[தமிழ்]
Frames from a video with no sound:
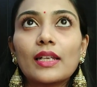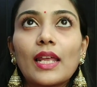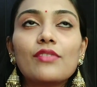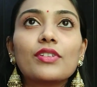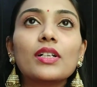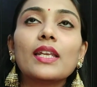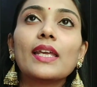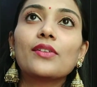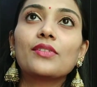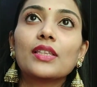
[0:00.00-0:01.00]
லைஃப்பை
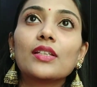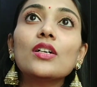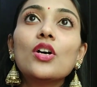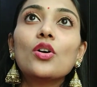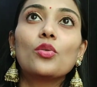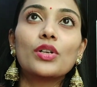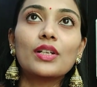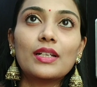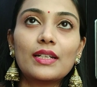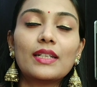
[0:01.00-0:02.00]
நீங்கள் வந்து ஒரு
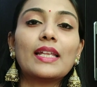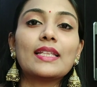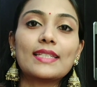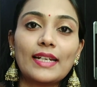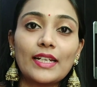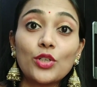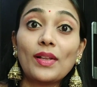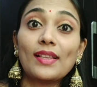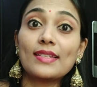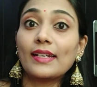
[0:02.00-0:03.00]
டென்த் ஸ்டாண்டர்ட்
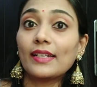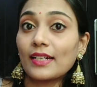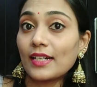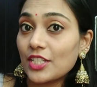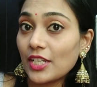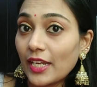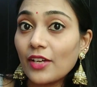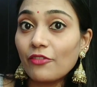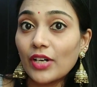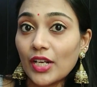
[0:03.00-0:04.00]
டுவெல்த் ஸ்டாண்டர்ட் கழிச்சு
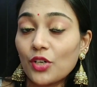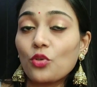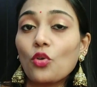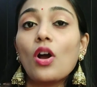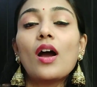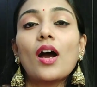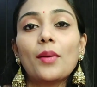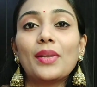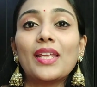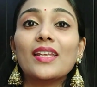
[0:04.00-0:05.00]
என்ன வரணும்
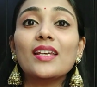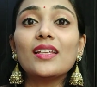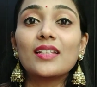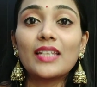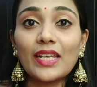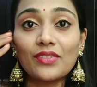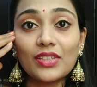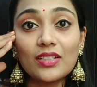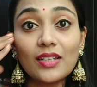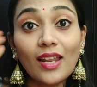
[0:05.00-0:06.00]
அப்படின்னு நீங்கள்
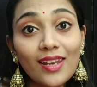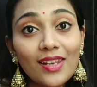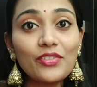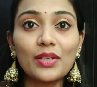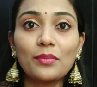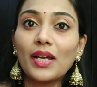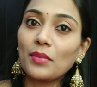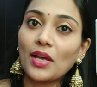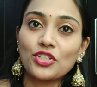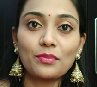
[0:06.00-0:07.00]
வந்து நல்ல விதமாக
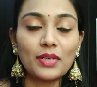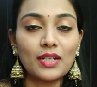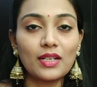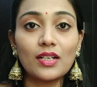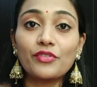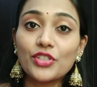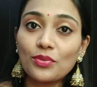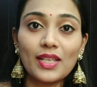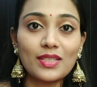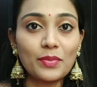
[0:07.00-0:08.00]
இமேஜின் பண்ணுங்கள்
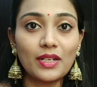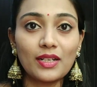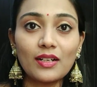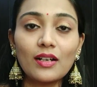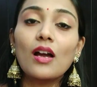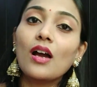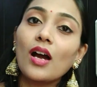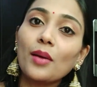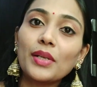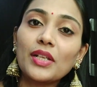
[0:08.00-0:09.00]
விஷுவலைஸ் பண்ணுங்கள்
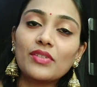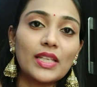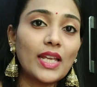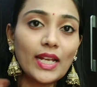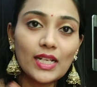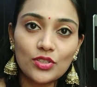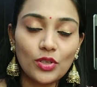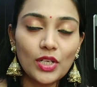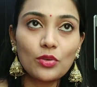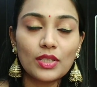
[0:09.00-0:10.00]
அப்படின்னு வந்து எங்களுக்கு
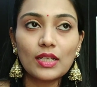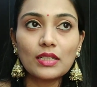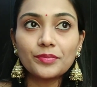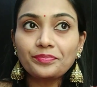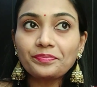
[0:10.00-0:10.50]
சொல்லி கொடுத்தாரு